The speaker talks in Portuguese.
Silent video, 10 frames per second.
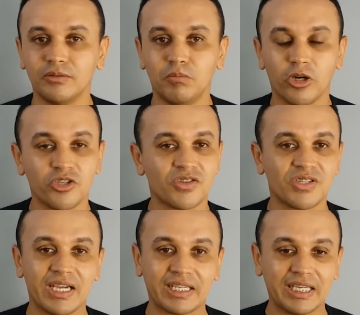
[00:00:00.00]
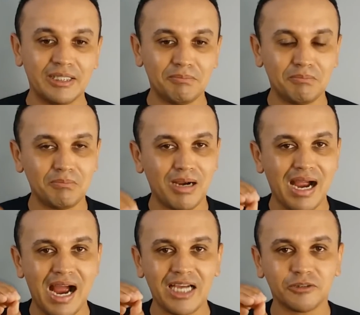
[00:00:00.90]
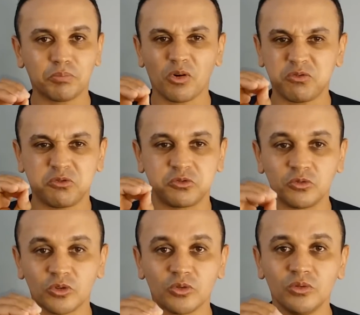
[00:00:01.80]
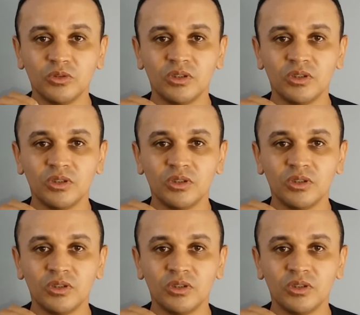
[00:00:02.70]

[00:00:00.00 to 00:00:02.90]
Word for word: Pode ser aquele mais profundo